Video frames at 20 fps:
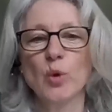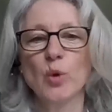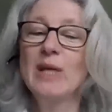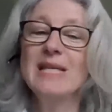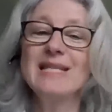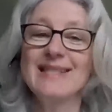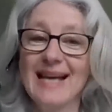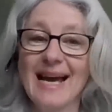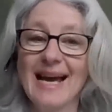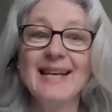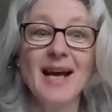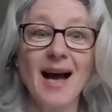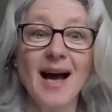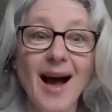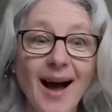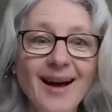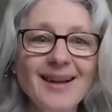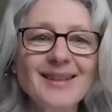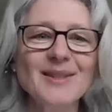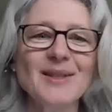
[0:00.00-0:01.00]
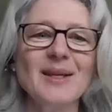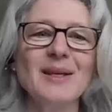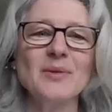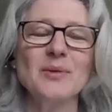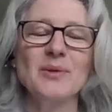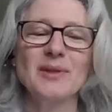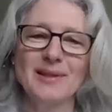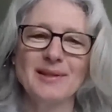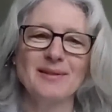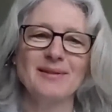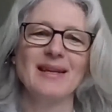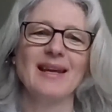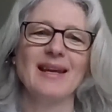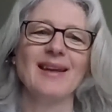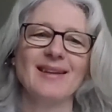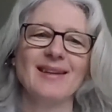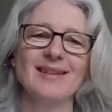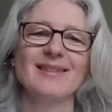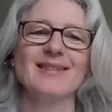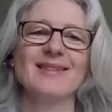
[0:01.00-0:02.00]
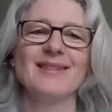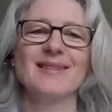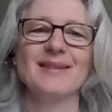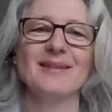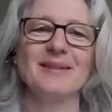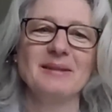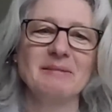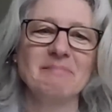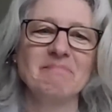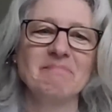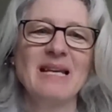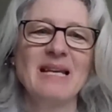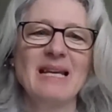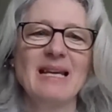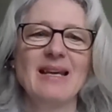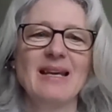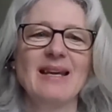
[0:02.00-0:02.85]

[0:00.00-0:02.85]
So ist seine Art. Also ich denke, das, äh,